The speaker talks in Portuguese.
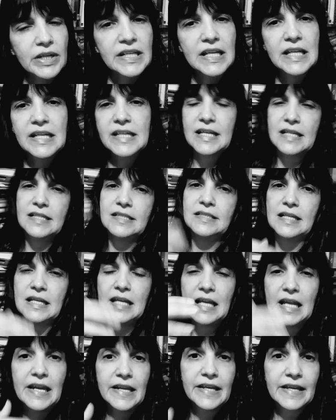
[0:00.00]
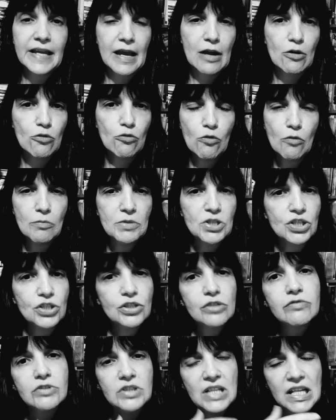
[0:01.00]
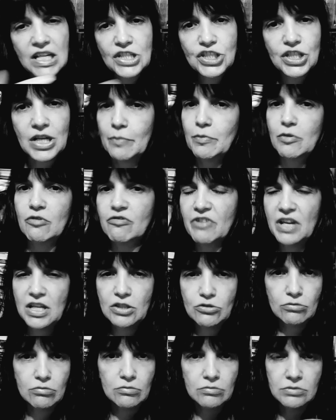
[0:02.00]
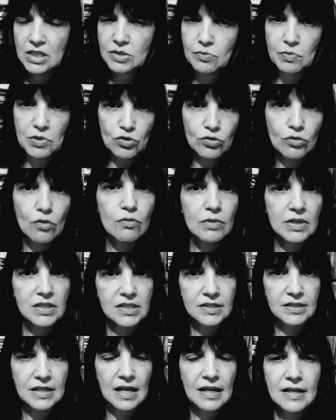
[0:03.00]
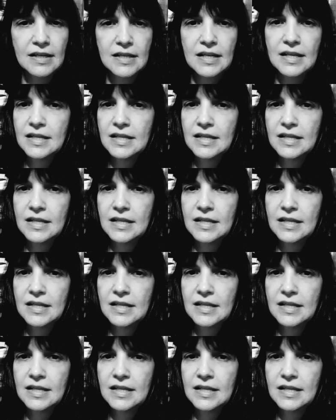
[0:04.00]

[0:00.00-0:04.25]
e ele quer, ele quer, o objetivo dele é tirar proveito das pessoas, tá?